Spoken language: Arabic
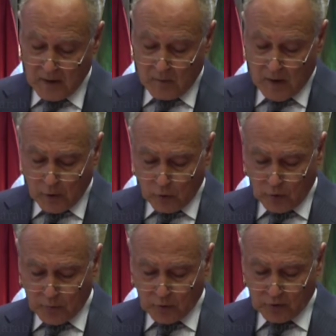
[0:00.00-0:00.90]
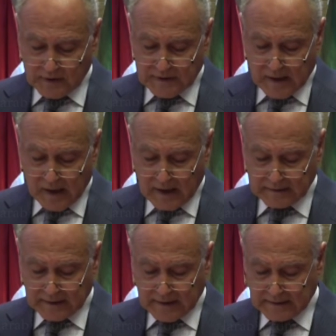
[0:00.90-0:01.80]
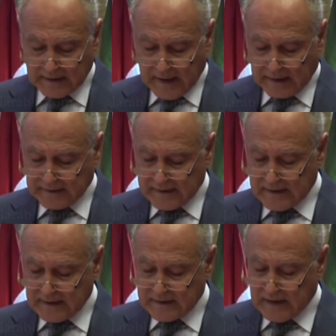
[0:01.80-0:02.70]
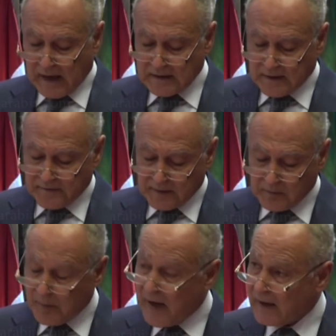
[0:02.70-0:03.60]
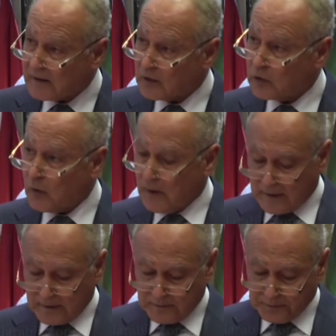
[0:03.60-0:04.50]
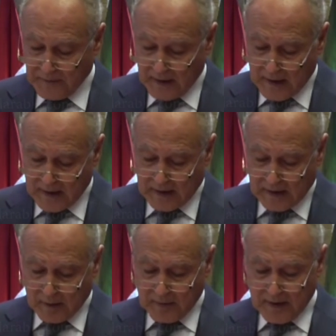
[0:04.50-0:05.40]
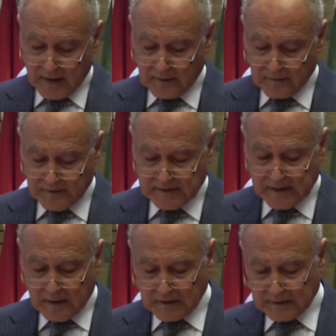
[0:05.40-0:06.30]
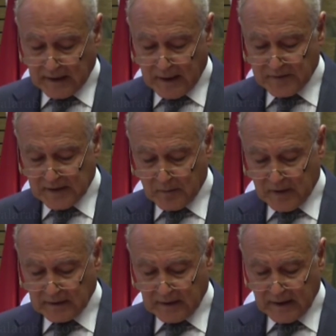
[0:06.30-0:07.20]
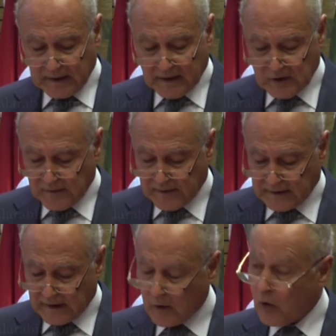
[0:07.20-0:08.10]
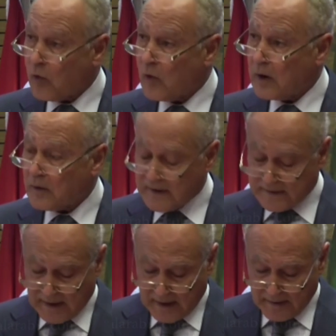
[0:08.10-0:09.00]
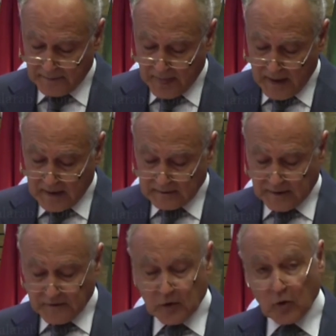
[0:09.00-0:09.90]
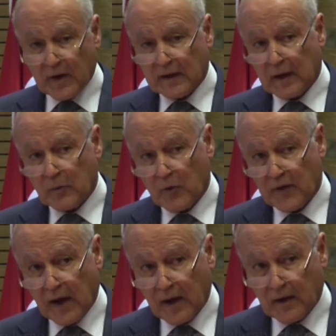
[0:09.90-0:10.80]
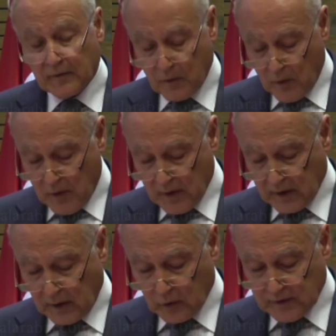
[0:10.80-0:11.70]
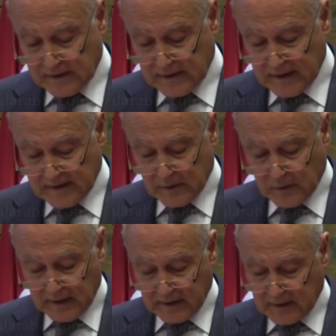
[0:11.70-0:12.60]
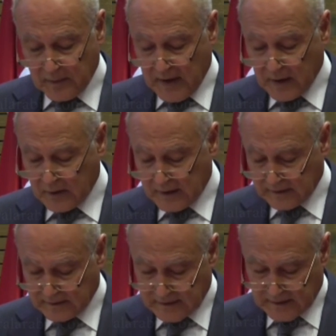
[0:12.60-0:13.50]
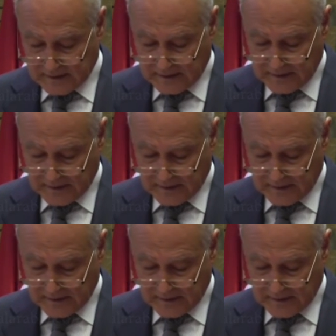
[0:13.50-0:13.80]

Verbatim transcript: وأقول بكل صراحة أن الأحداث التي عصفت ببعض الدول العربية في السنوات الخمس الماضية كشفت عن هوة واسعة تفصل بين المثقف وواقعه السياسي والاجتماعي والاقتصادي